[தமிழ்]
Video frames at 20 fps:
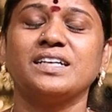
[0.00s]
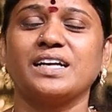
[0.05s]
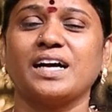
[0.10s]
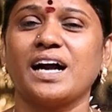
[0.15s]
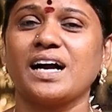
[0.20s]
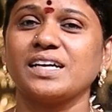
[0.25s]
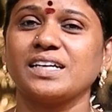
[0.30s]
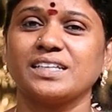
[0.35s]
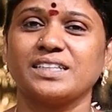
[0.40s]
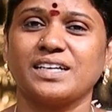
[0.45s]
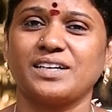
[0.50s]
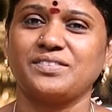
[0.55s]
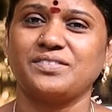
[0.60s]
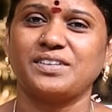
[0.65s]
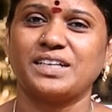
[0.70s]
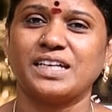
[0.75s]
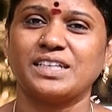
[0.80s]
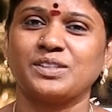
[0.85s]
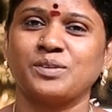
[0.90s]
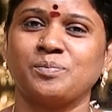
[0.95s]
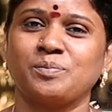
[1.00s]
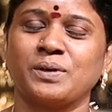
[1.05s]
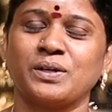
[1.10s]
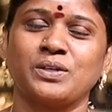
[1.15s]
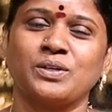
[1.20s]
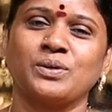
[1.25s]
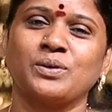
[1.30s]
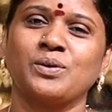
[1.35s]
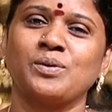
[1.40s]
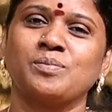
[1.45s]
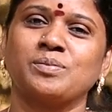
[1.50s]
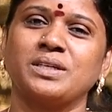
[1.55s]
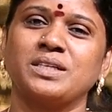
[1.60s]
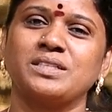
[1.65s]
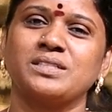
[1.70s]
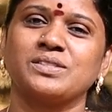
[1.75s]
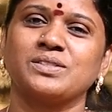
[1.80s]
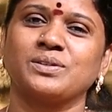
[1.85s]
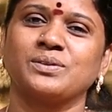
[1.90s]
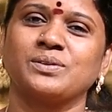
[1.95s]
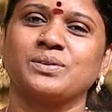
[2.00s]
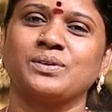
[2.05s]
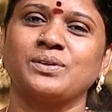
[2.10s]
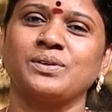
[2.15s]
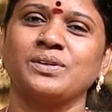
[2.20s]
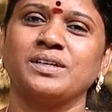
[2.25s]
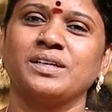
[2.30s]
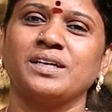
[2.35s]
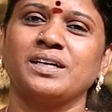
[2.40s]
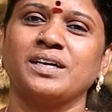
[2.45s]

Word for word: நாங்கள் தான் விளக்கு பண்ணோம் அப்படின்னு சொன்னோம்